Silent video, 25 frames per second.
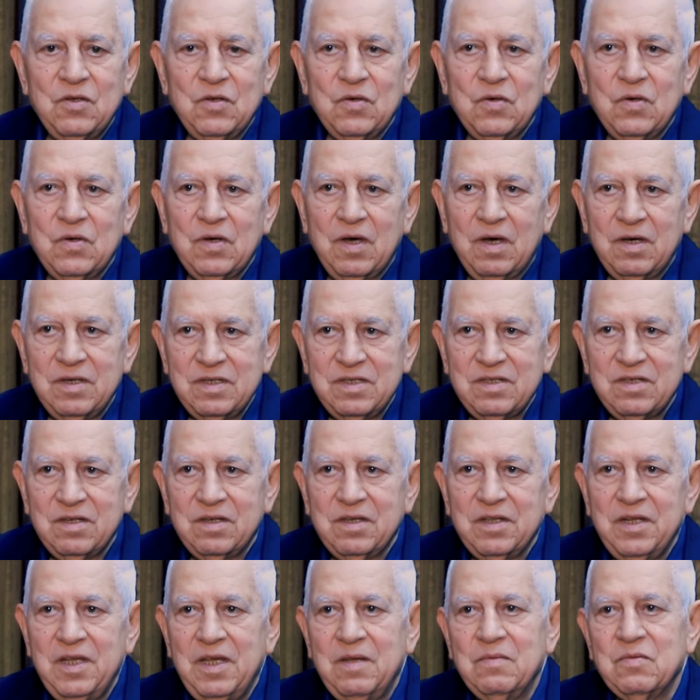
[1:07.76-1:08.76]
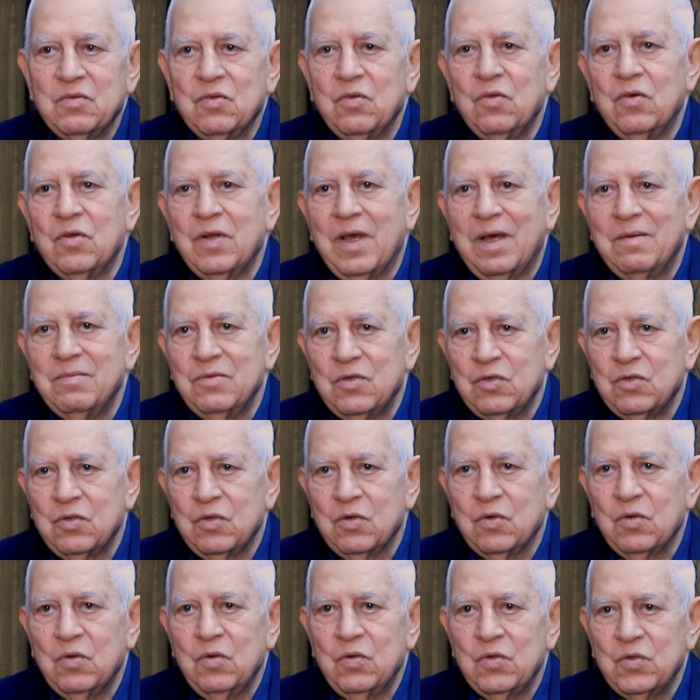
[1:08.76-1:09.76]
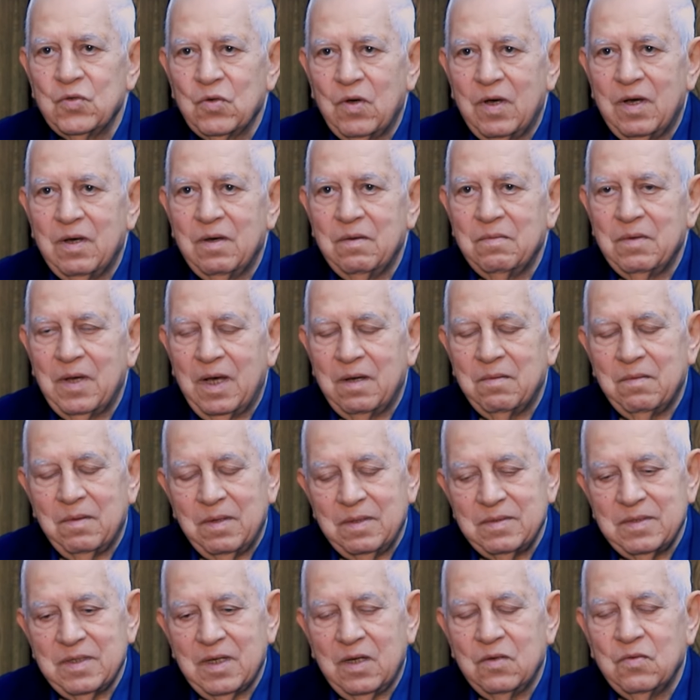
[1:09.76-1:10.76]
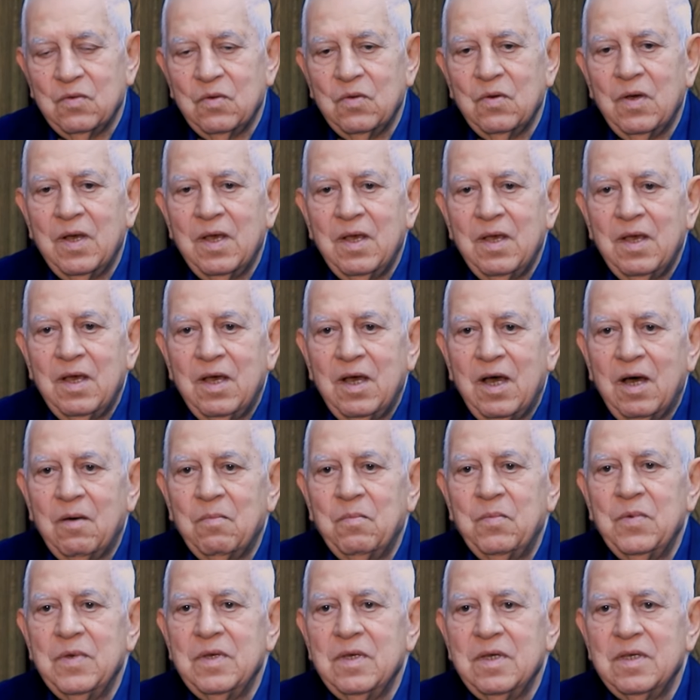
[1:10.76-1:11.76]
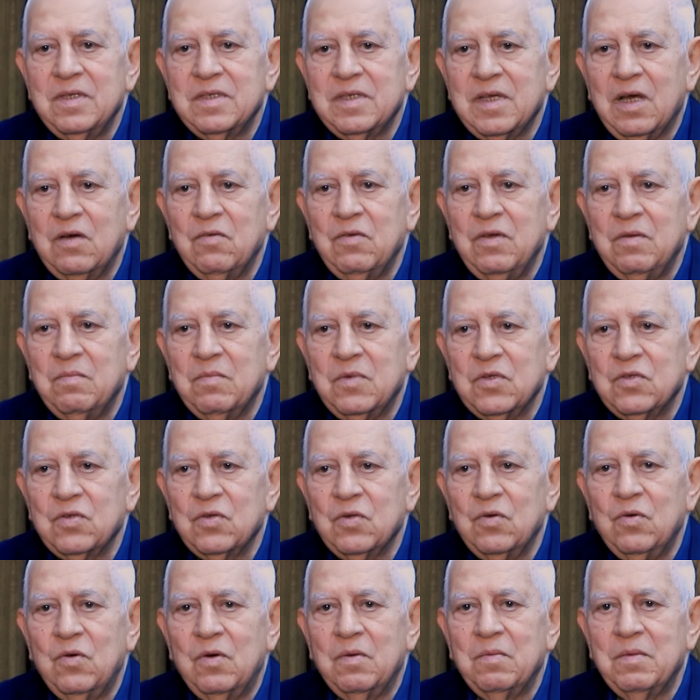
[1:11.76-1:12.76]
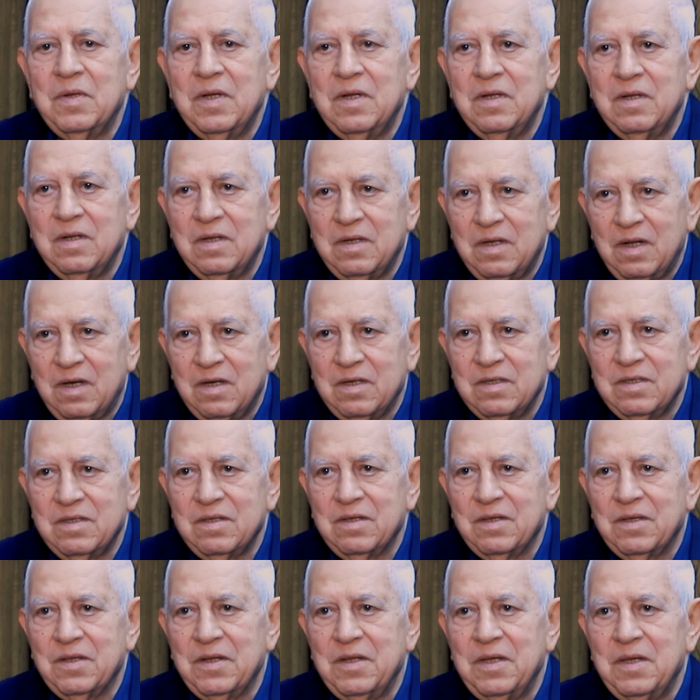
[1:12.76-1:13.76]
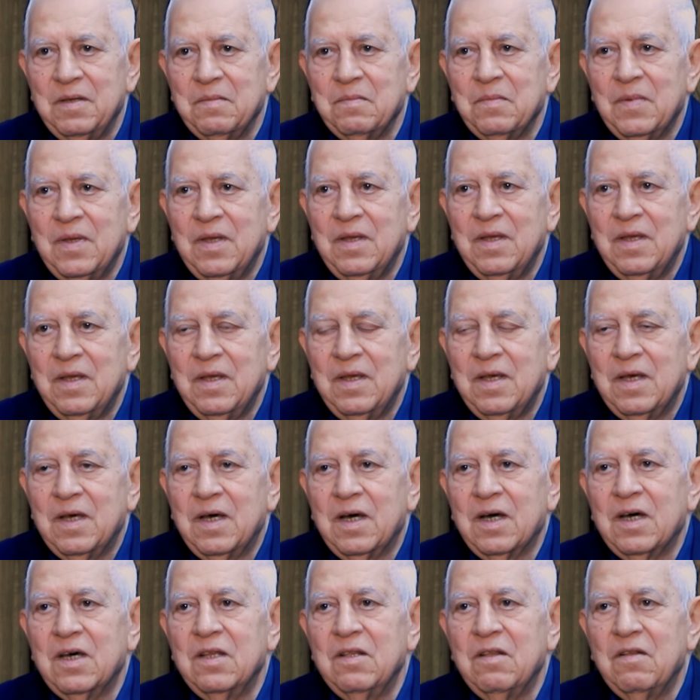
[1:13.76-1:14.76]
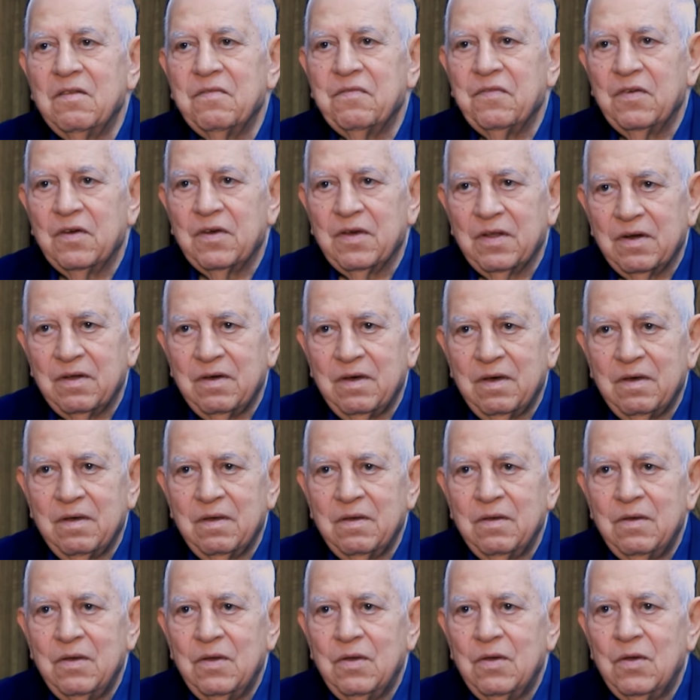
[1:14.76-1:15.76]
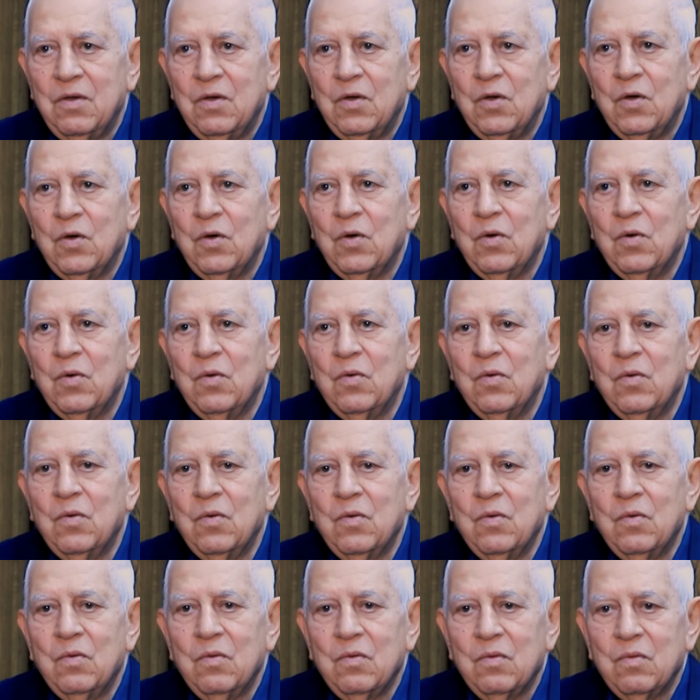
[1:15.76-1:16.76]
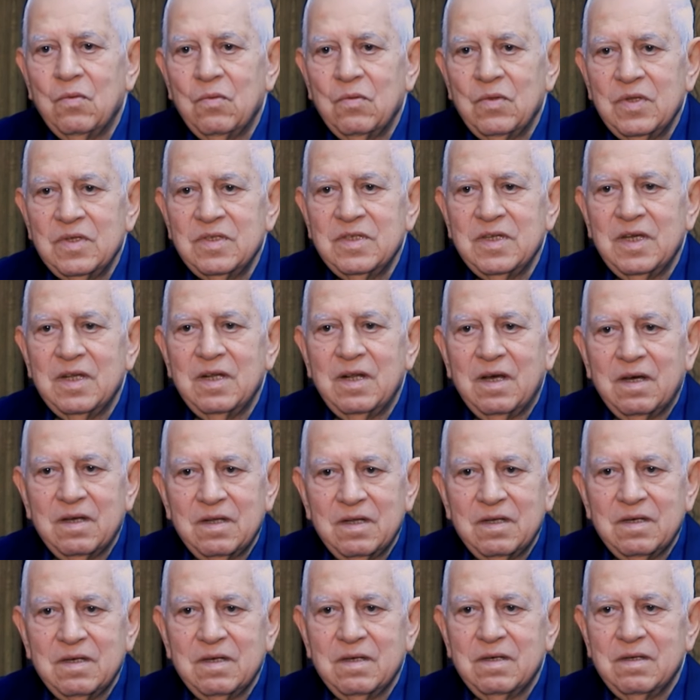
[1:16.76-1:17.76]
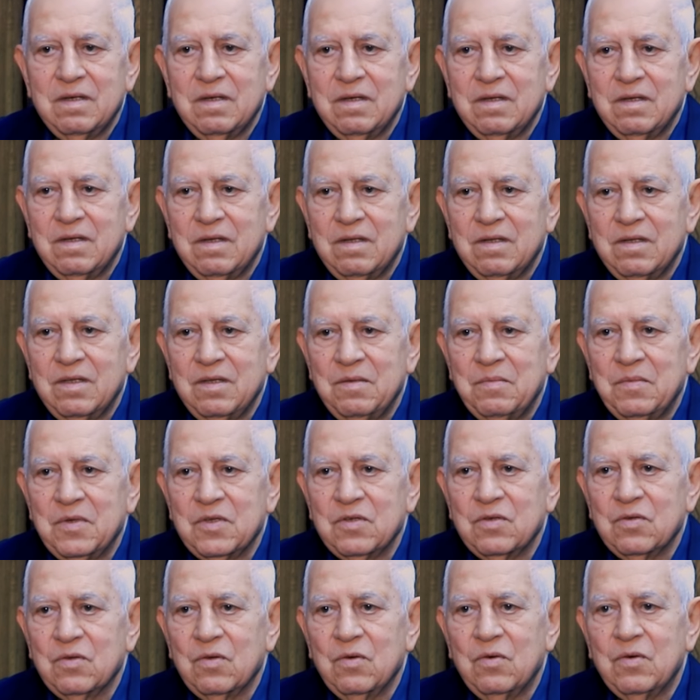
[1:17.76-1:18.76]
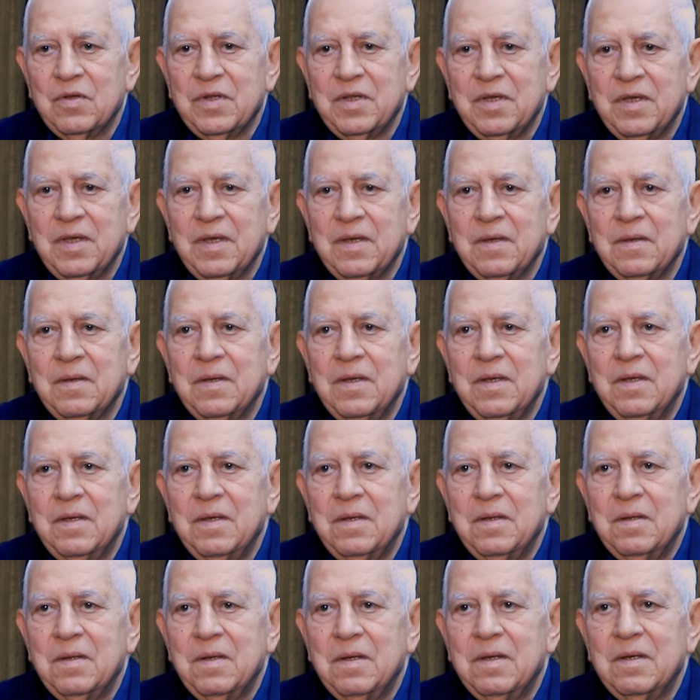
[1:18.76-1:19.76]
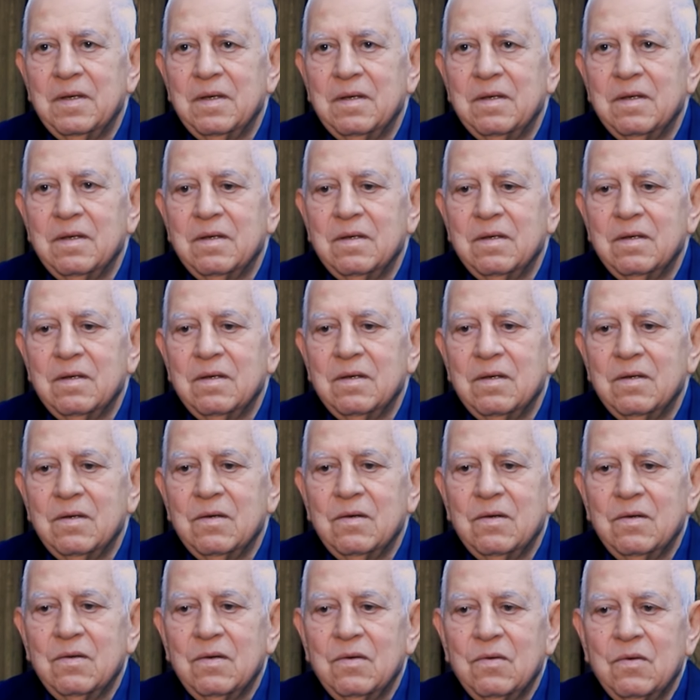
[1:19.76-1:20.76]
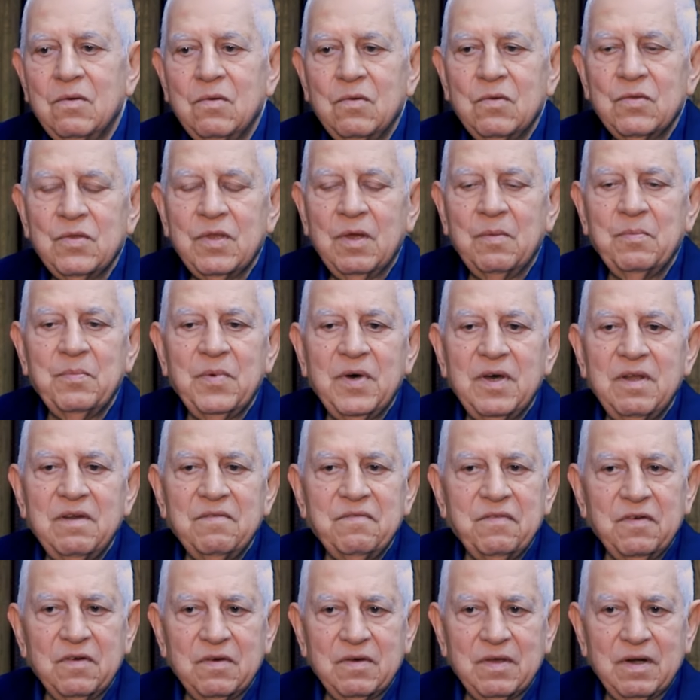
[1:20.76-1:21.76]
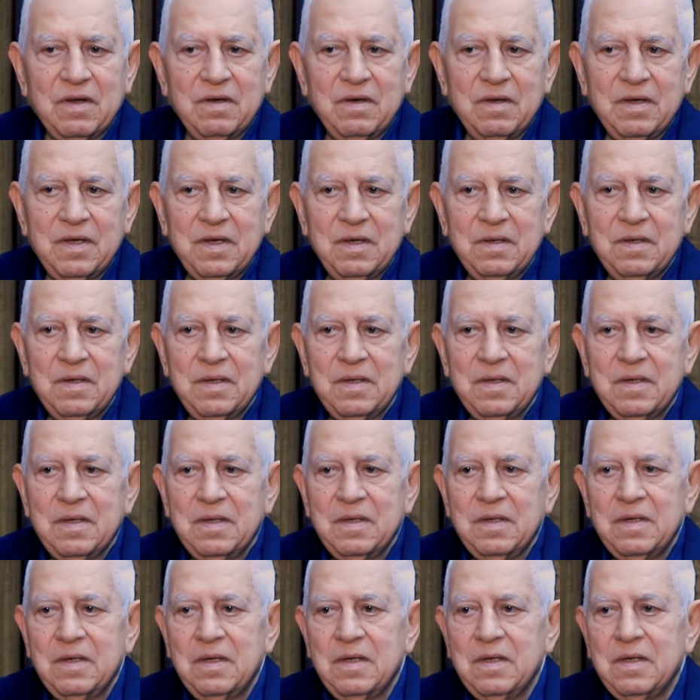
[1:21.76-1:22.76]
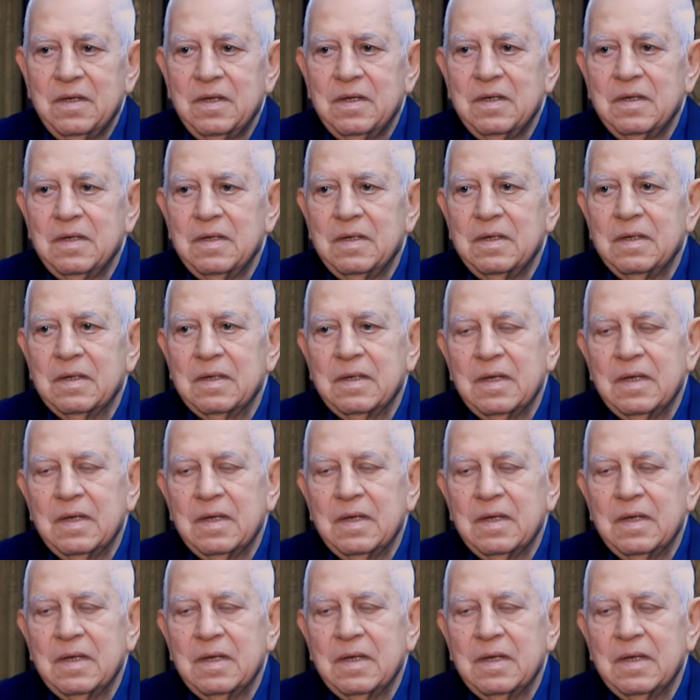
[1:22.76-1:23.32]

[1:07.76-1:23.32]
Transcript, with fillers: انه ايس كريم شلون عم يشتغلوا شو عم يسووا حب يسوي المشروع بالايس كريم اخذ الفكره نزل على دمشق هون آه، وطبق الفكره آه،